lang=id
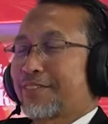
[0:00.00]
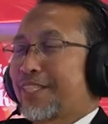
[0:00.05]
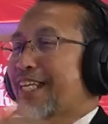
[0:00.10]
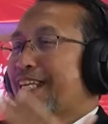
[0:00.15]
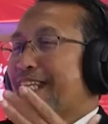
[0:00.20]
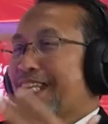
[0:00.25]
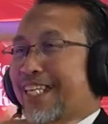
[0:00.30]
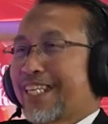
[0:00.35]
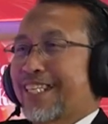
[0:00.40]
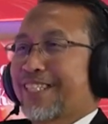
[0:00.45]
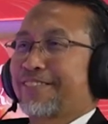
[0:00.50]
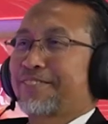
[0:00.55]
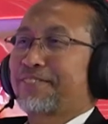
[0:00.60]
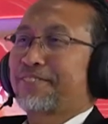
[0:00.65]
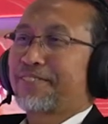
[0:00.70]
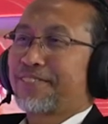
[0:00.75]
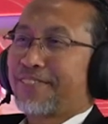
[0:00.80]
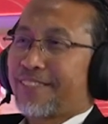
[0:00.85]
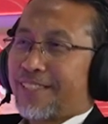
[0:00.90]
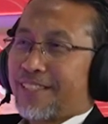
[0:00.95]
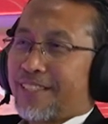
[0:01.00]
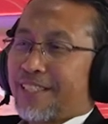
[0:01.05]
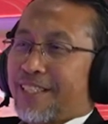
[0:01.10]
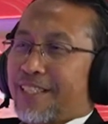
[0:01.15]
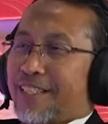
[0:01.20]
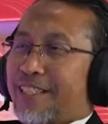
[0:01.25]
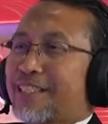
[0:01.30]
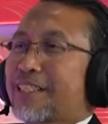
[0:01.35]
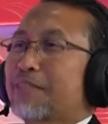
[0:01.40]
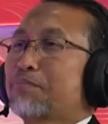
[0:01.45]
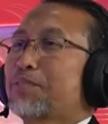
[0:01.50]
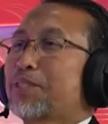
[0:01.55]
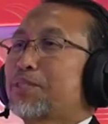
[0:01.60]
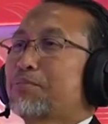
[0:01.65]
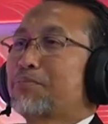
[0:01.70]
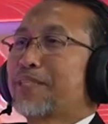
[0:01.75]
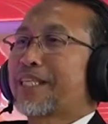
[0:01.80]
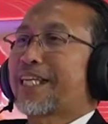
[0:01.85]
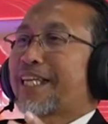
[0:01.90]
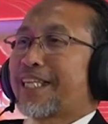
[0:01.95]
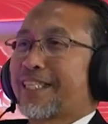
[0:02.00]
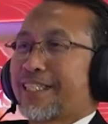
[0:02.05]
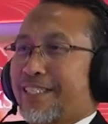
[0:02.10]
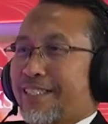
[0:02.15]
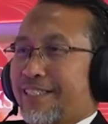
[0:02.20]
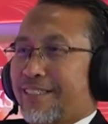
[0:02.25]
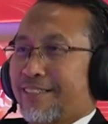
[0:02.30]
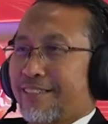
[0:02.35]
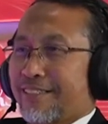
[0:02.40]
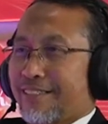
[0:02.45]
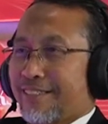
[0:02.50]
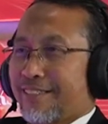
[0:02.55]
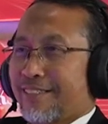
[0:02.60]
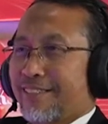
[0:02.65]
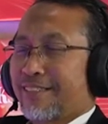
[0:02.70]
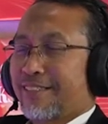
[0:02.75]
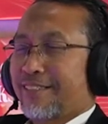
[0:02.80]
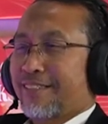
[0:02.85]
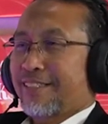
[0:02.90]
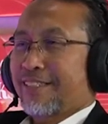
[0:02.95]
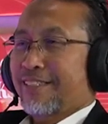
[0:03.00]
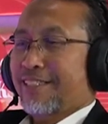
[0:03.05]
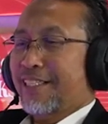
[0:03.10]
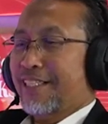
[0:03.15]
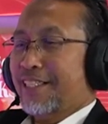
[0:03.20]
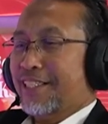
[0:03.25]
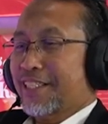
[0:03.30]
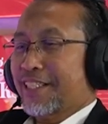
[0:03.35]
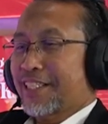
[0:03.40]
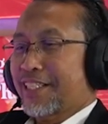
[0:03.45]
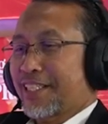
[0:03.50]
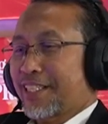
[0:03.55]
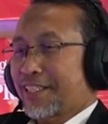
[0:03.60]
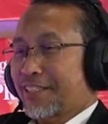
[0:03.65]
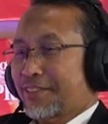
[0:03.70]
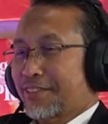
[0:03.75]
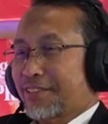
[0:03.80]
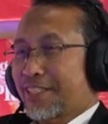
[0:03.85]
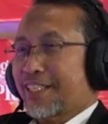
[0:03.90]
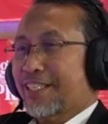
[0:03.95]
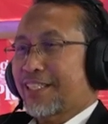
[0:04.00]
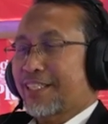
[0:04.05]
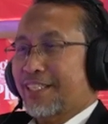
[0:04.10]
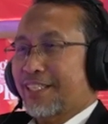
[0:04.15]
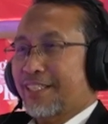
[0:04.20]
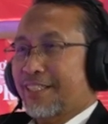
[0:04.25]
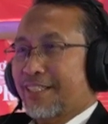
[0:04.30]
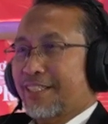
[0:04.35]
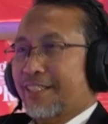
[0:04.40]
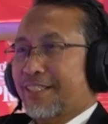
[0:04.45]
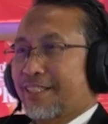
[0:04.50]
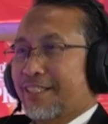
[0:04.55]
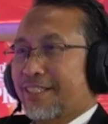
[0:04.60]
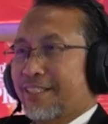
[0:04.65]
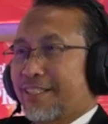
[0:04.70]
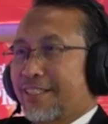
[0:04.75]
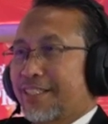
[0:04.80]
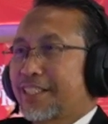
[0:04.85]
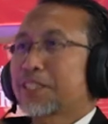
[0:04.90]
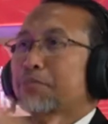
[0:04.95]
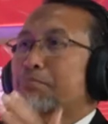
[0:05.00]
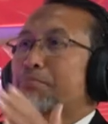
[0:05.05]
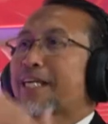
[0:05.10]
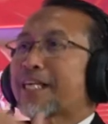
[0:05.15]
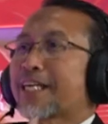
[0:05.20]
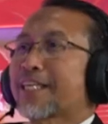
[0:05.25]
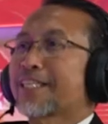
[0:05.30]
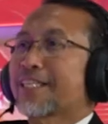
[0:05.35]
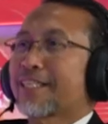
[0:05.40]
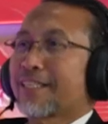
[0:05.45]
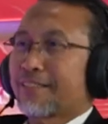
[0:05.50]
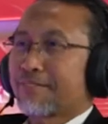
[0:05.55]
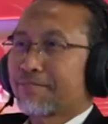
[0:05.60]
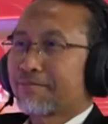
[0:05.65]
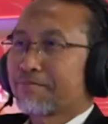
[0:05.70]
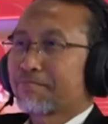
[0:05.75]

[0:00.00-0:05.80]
udahlah kita bismillah aja. Dari sekian orang ini disebar aja.